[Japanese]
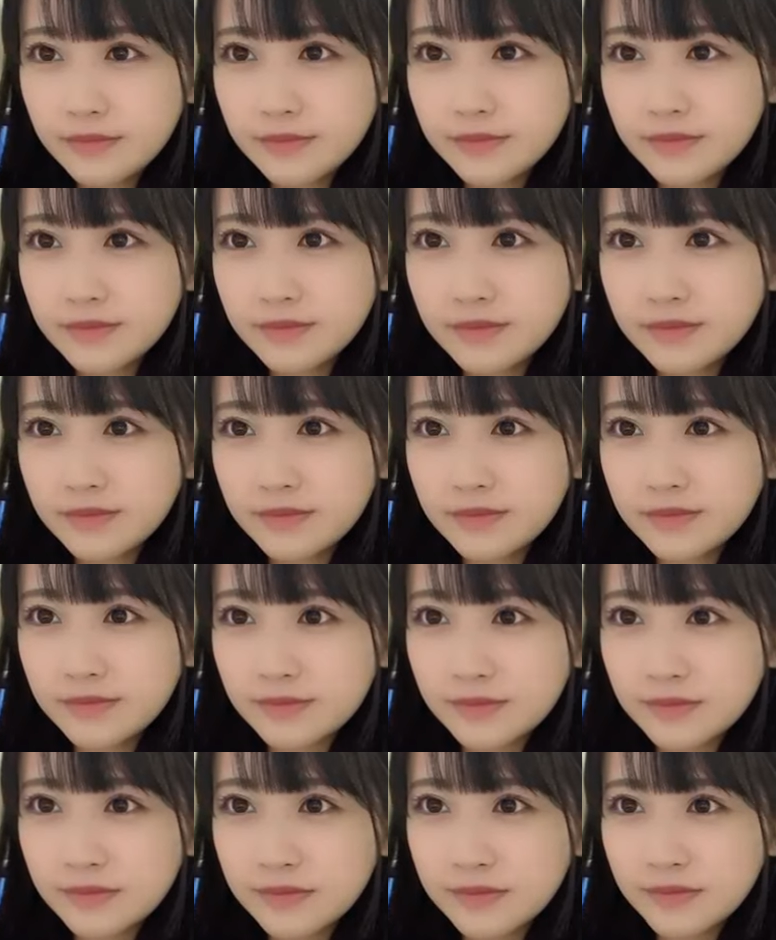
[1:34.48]
うんうん
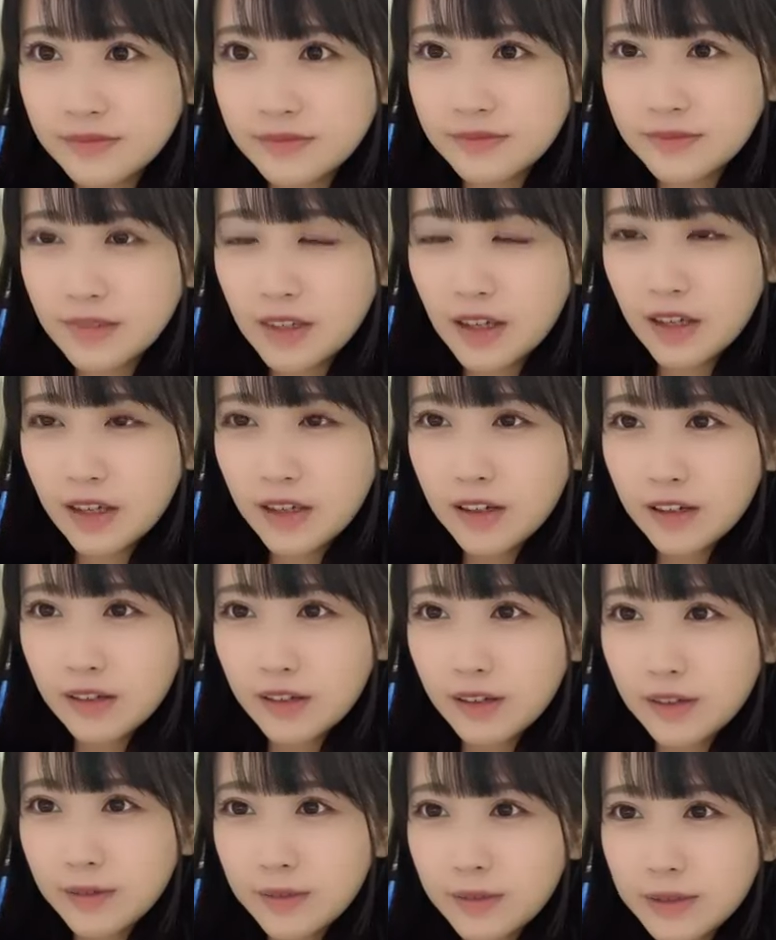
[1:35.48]

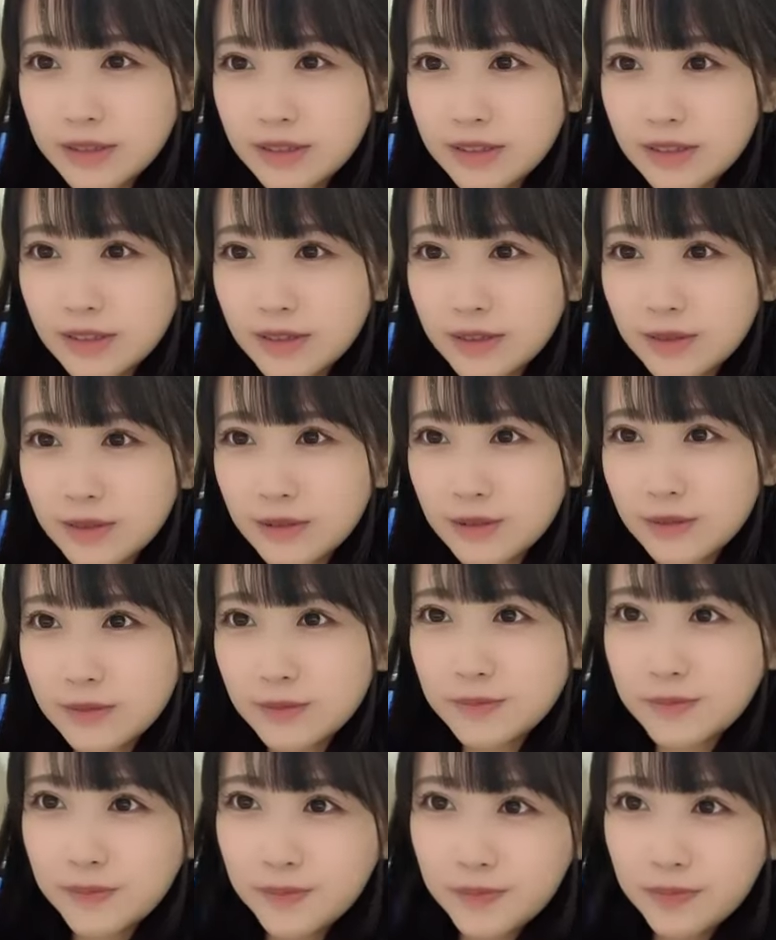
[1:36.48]
買いましたよ
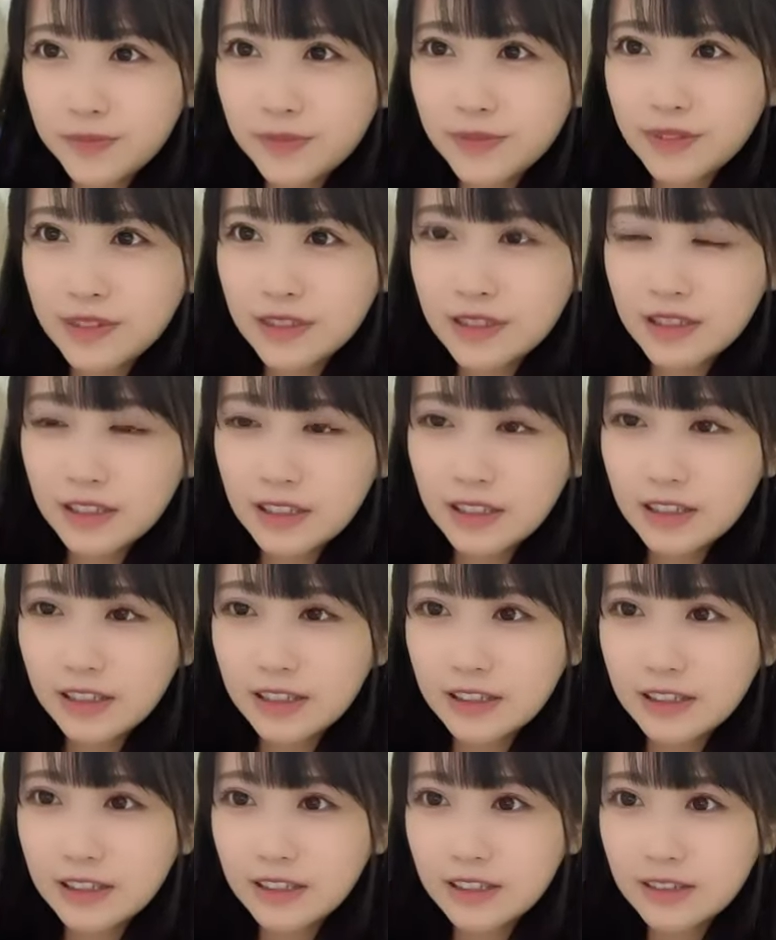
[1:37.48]
作りあ
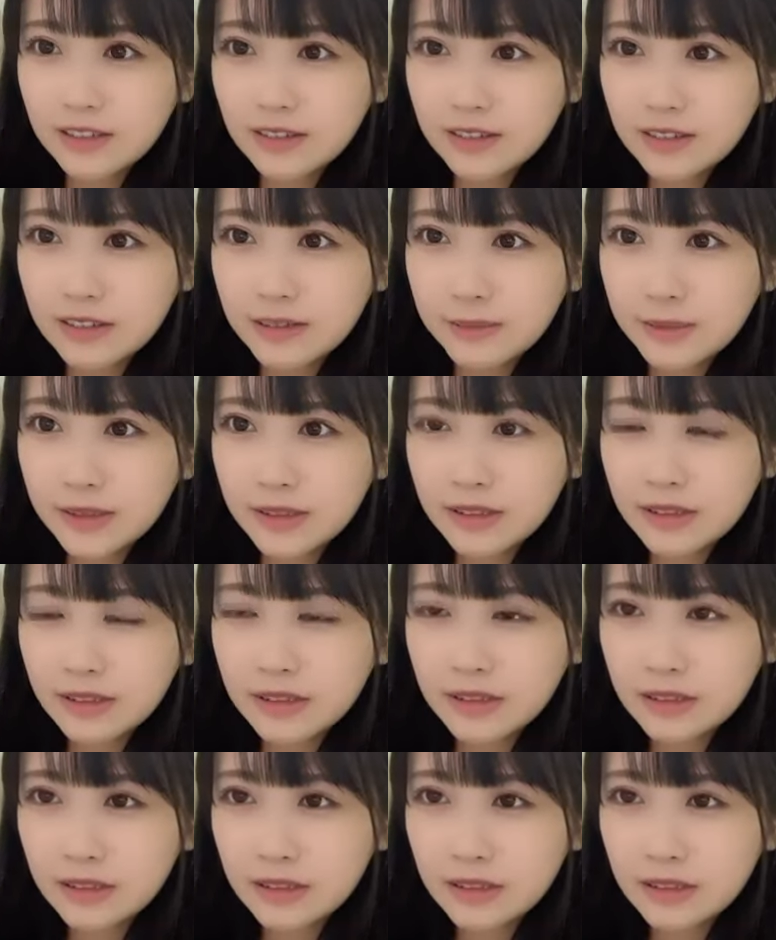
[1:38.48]
りがとうございます